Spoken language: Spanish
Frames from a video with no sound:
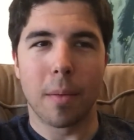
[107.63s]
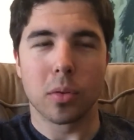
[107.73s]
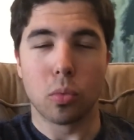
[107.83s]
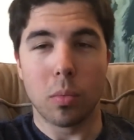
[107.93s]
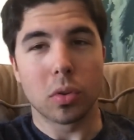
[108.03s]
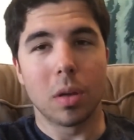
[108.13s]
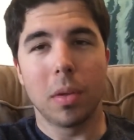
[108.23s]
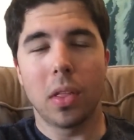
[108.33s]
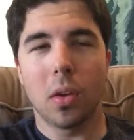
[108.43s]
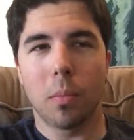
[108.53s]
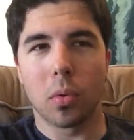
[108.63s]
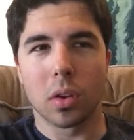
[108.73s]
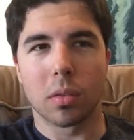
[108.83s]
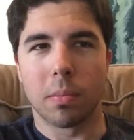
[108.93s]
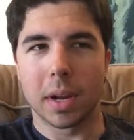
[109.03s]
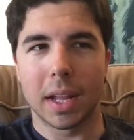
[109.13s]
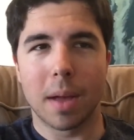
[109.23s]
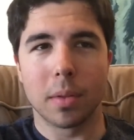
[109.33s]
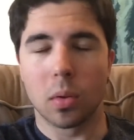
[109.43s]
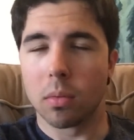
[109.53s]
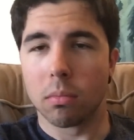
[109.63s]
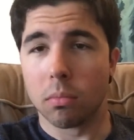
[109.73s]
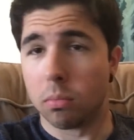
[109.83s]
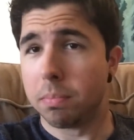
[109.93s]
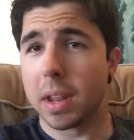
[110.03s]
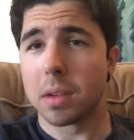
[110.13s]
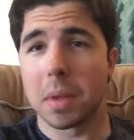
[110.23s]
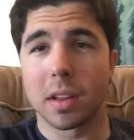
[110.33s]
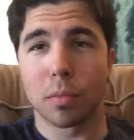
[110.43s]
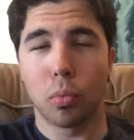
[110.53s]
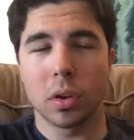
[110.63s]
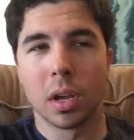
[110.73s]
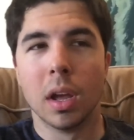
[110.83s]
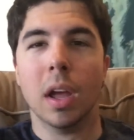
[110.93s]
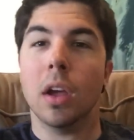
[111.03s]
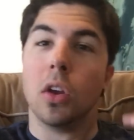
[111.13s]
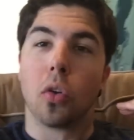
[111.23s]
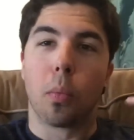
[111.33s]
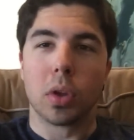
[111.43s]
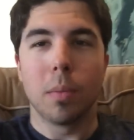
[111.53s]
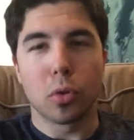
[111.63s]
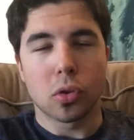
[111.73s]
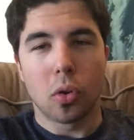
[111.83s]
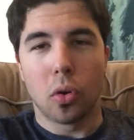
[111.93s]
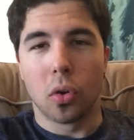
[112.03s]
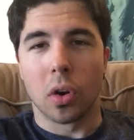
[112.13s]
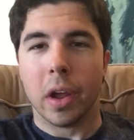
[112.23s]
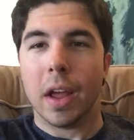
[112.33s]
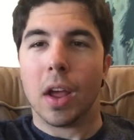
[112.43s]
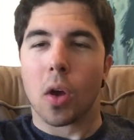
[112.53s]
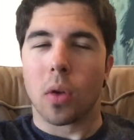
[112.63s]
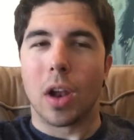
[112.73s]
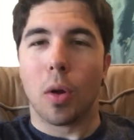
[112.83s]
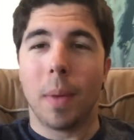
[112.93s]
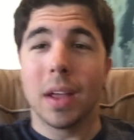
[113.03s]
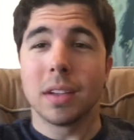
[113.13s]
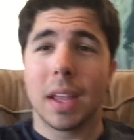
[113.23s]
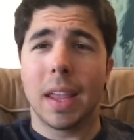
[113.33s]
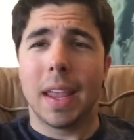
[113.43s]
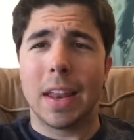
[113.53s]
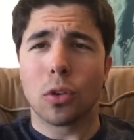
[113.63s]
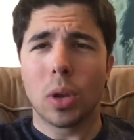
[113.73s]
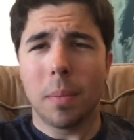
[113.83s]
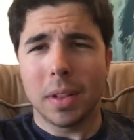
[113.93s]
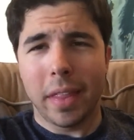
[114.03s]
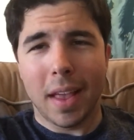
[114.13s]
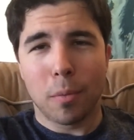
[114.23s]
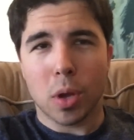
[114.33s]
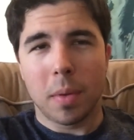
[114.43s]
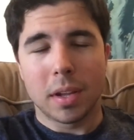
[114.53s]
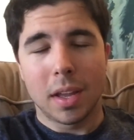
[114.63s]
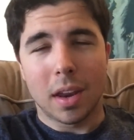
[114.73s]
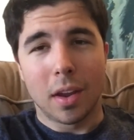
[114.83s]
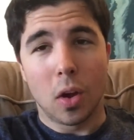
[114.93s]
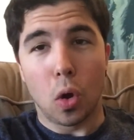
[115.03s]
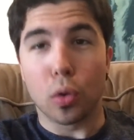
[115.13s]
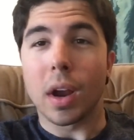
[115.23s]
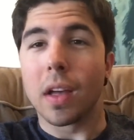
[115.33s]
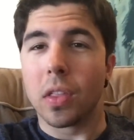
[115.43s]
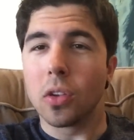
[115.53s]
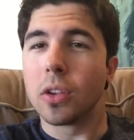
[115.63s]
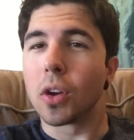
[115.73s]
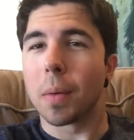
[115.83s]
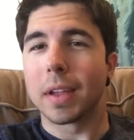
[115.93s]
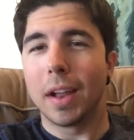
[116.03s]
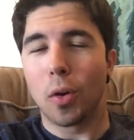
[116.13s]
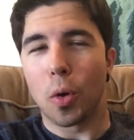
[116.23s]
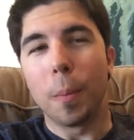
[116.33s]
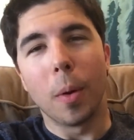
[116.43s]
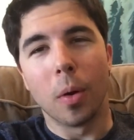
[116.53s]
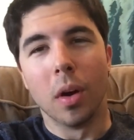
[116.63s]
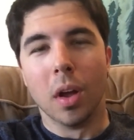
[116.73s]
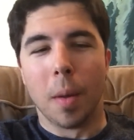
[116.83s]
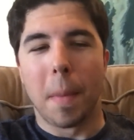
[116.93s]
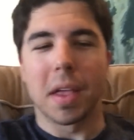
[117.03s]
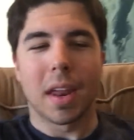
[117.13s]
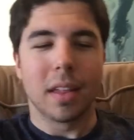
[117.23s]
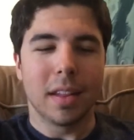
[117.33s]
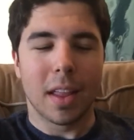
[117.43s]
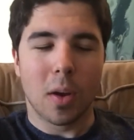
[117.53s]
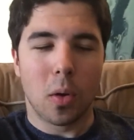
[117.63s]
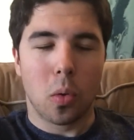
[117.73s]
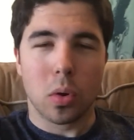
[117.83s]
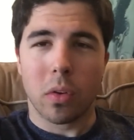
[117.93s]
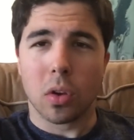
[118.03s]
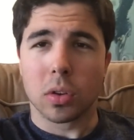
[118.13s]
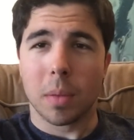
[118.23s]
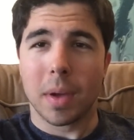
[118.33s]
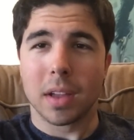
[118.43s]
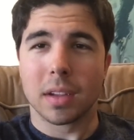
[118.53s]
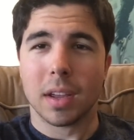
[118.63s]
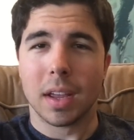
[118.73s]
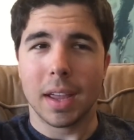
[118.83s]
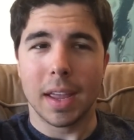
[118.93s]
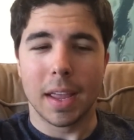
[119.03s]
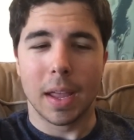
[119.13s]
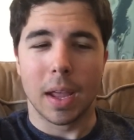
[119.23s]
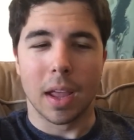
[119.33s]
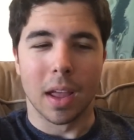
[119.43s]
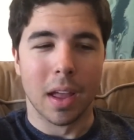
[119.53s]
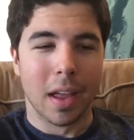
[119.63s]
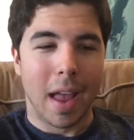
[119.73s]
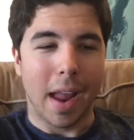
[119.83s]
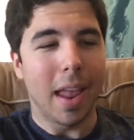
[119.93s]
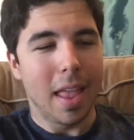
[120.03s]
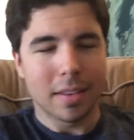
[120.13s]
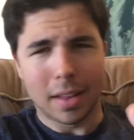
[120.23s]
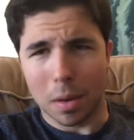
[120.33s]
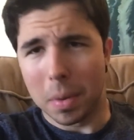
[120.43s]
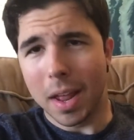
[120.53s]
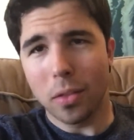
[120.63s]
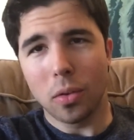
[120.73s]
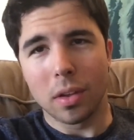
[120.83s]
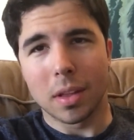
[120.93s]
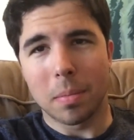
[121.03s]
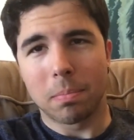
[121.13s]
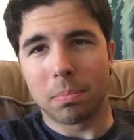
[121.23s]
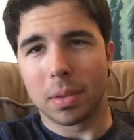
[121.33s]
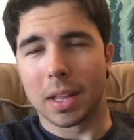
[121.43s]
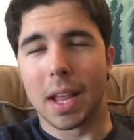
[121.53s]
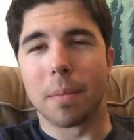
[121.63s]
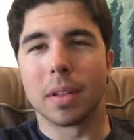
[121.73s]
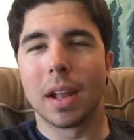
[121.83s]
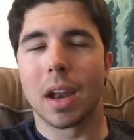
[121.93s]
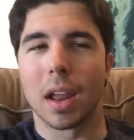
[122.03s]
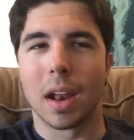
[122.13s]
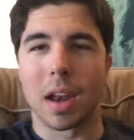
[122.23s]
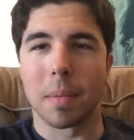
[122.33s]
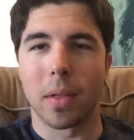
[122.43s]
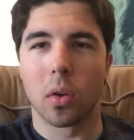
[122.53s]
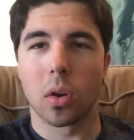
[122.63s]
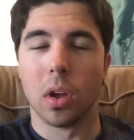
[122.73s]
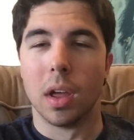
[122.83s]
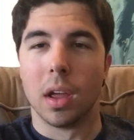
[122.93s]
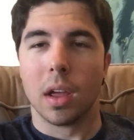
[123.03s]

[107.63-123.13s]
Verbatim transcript: subimos el vídeo, pues prácticamente un, par de semanas después nos pusimos con, algo más y no solamente digamos que va a ser otra canción, sino que va a ser algo como más grande. Tengo uno de los temas eh, aquí que ya está terminado y está prácticamente el, animador